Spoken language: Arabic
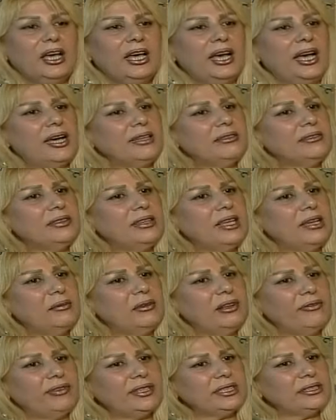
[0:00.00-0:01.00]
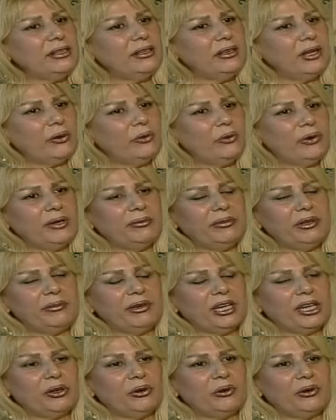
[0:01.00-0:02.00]
حتى بالفصل الأول
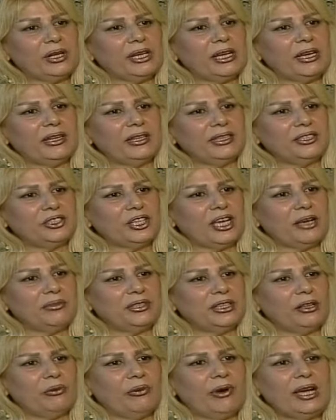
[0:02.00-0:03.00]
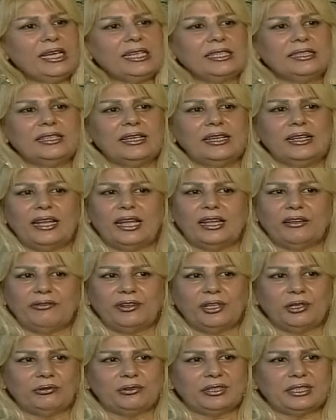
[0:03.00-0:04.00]
بالبكالوريا جابت الوحيدة
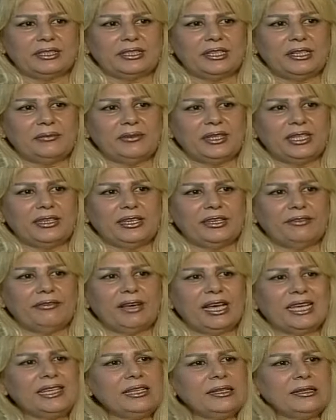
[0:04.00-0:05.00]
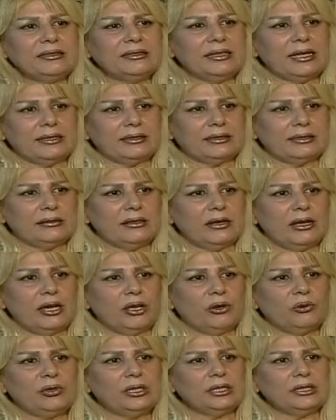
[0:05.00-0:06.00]
2900 فهي عندها
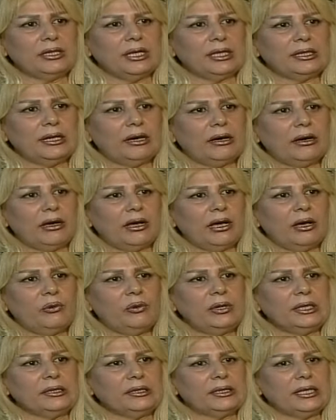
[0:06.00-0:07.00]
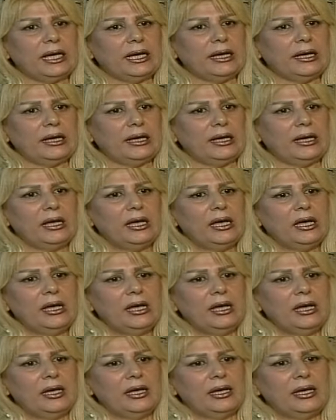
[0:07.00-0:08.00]
إصرار وعندها دقة وعندها
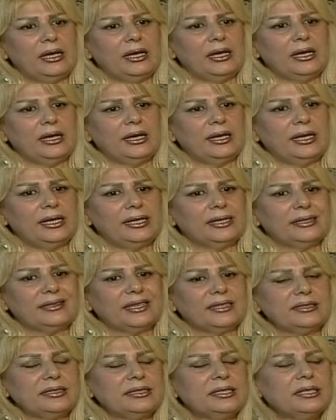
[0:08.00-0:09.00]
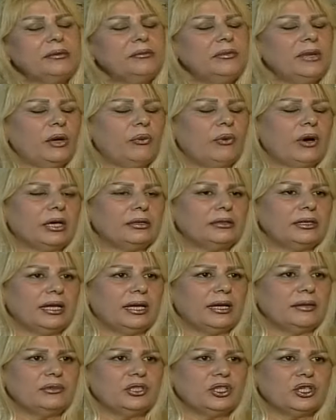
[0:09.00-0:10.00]
آه، تنظيم
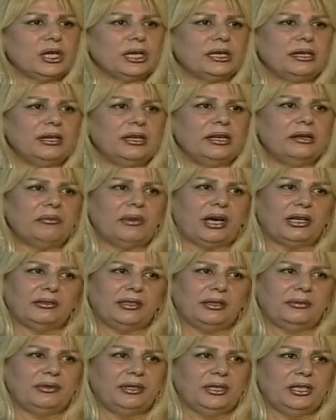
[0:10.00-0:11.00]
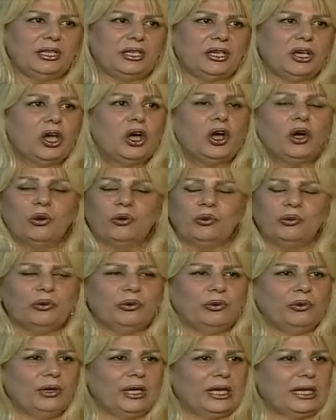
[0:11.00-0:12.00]
لوقتها بشكل ما طبيعي تمام.
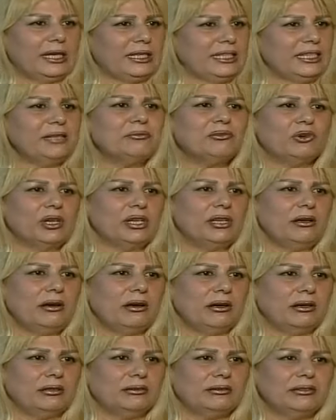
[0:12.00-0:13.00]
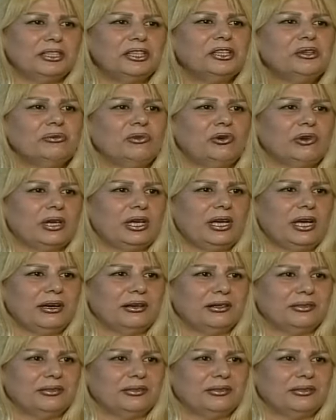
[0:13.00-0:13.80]
وهي مريحة كثير مريحه